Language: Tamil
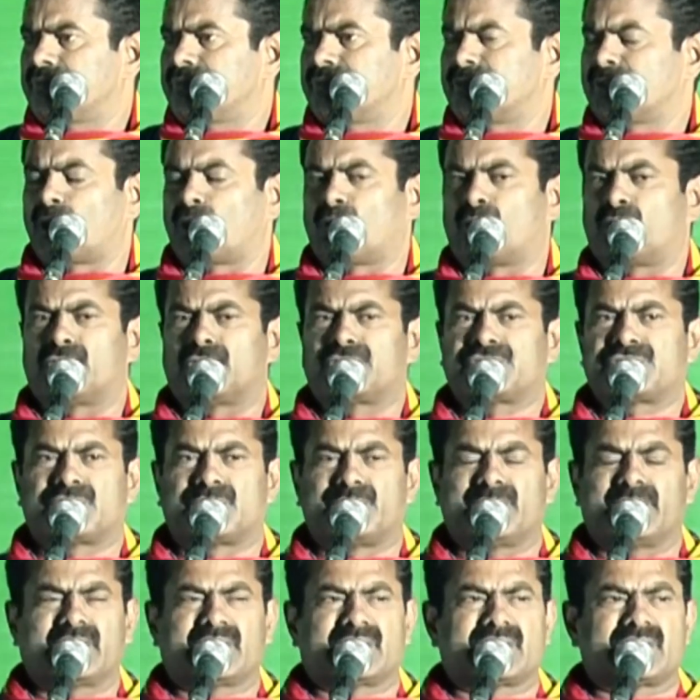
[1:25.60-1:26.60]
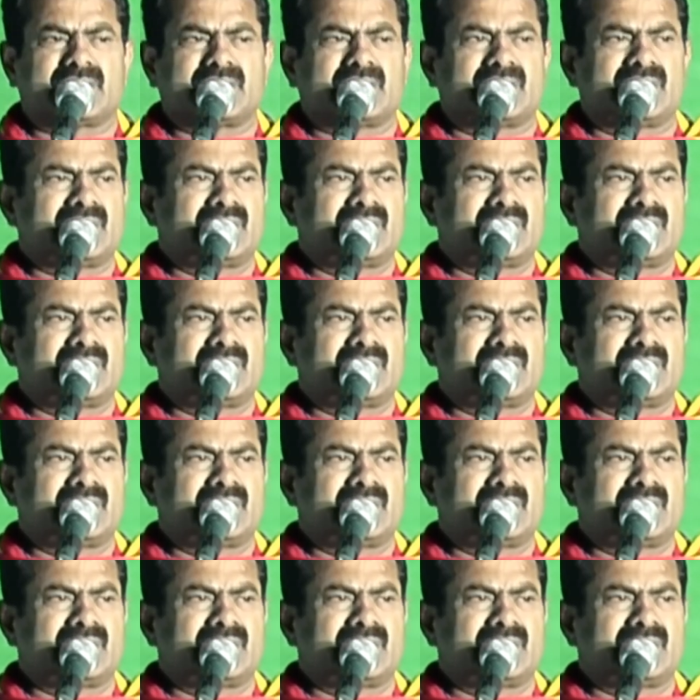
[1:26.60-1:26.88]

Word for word: இந்த உணர்ச்சி மிக்க